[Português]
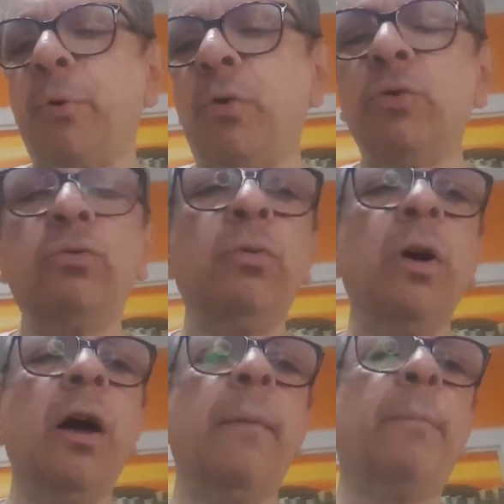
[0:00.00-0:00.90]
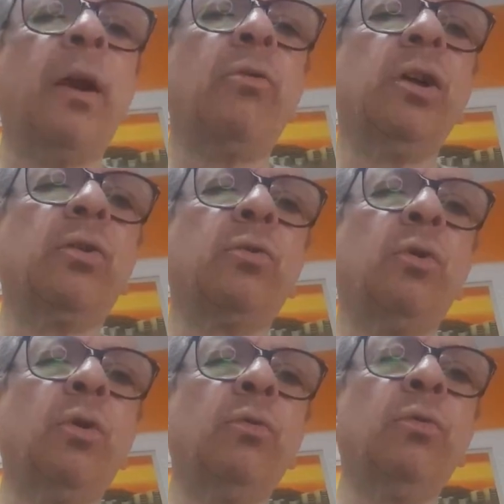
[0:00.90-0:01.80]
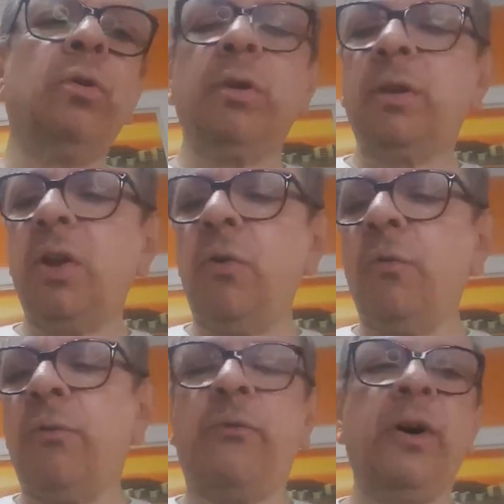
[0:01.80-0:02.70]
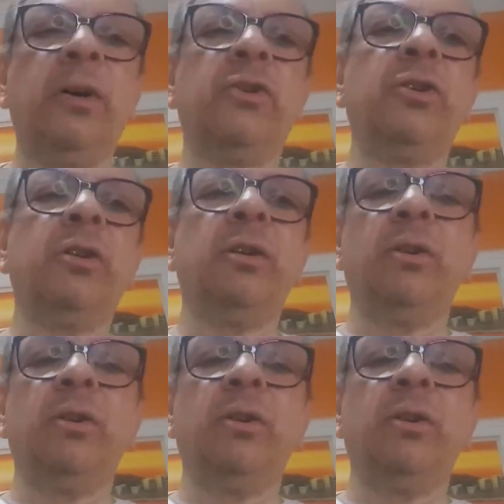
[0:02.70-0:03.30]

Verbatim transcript: pronto para o retorno triunfante